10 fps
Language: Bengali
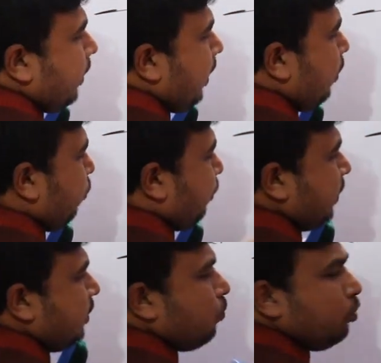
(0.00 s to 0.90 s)
কে লুপ
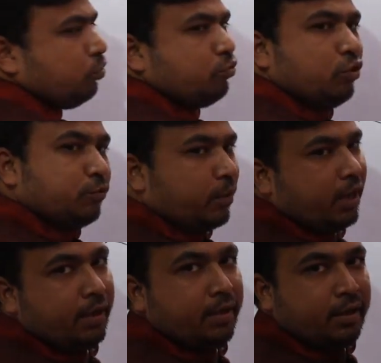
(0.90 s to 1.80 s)
পাচ্ছে কত সহজ
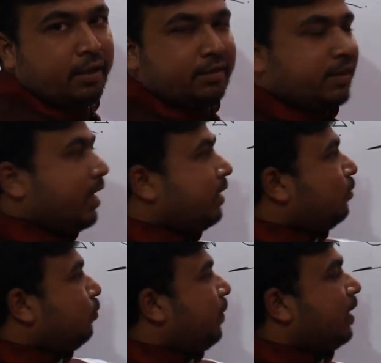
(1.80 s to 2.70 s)
পড়া যে কে রে
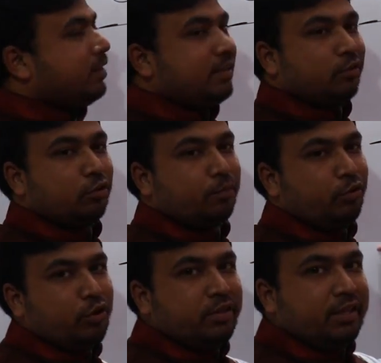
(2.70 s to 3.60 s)
লুপ পাইলে দ্বিতীয়
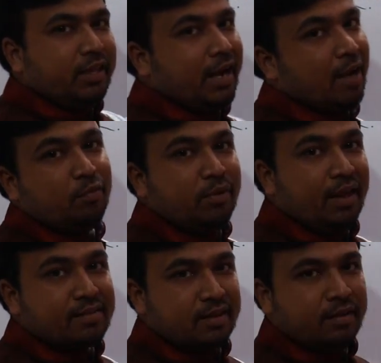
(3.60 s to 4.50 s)
তৎপুরুষের দ্বিতীয় নামও মিল
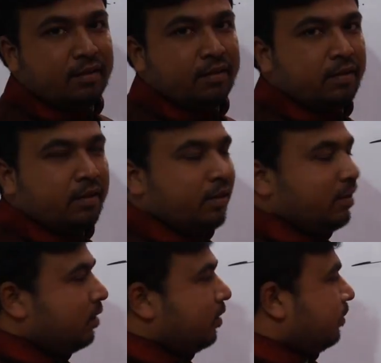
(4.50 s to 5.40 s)
আছে
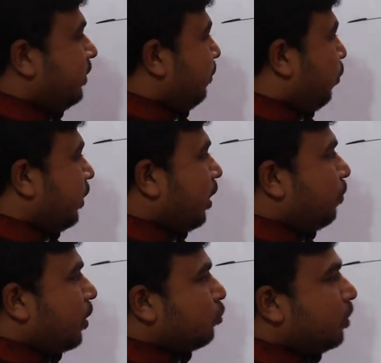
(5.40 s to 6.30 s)
যে বইকে
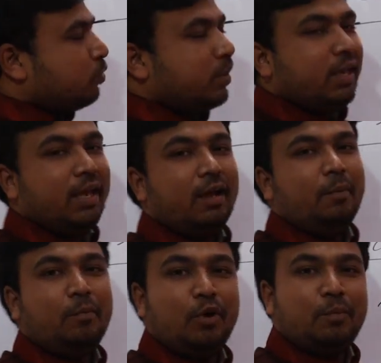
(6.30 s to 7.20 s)
পড়া সমান সমান কি
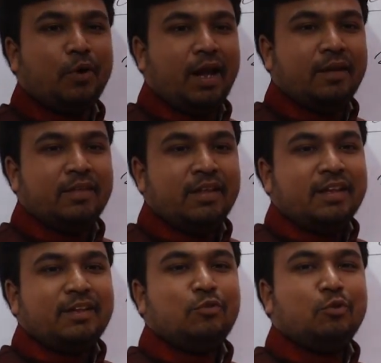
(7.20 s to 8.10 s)
বই পড়া
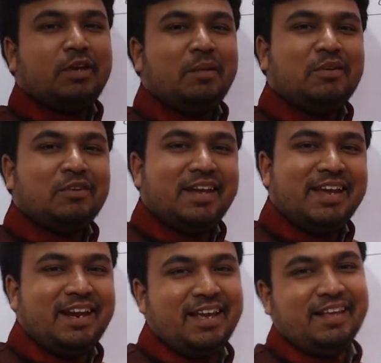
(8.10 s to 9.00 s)
কিন্তু দুঃখের বিষয়টা
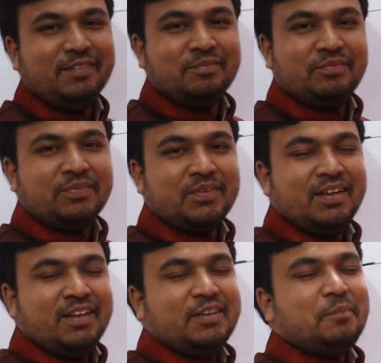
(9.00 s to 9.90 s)
এখানেই
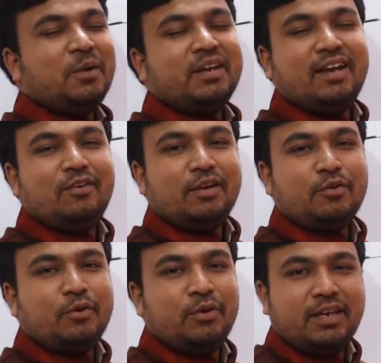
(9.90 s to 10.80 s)
যে পরীক্ষায় হলে
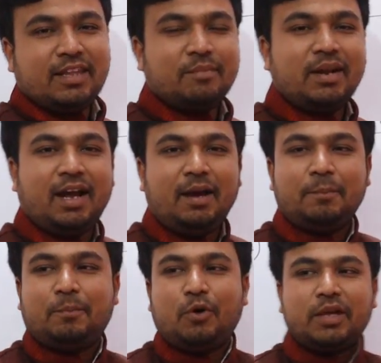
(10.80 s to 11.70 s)
কখনো কি থাকবে না
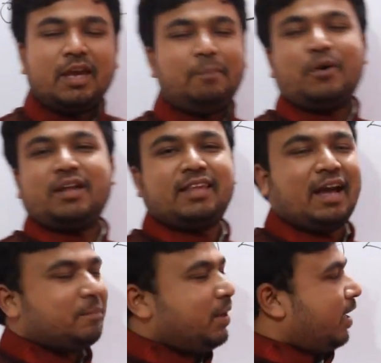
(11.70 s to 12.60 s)
বইকে পড়া
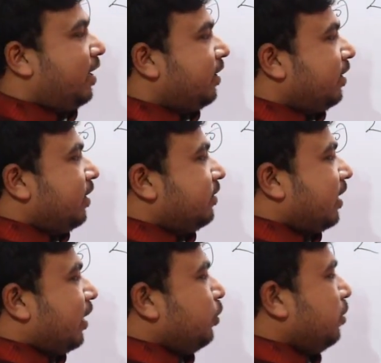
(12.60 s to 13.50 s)
থাকবে না
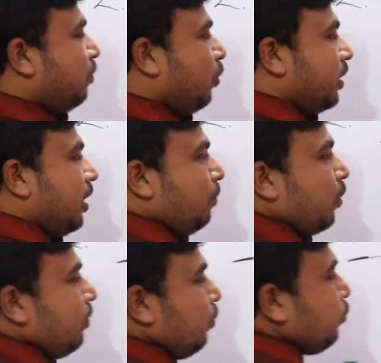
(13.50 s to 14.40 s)
যারা ওই যে বইকে
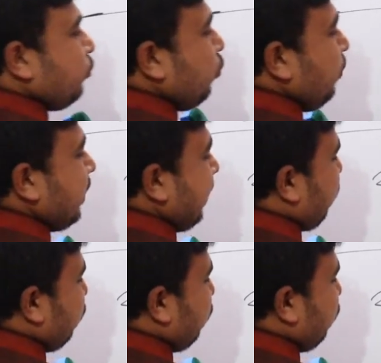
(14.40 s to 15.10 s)
পড়া মুখস্থ করবে তাদের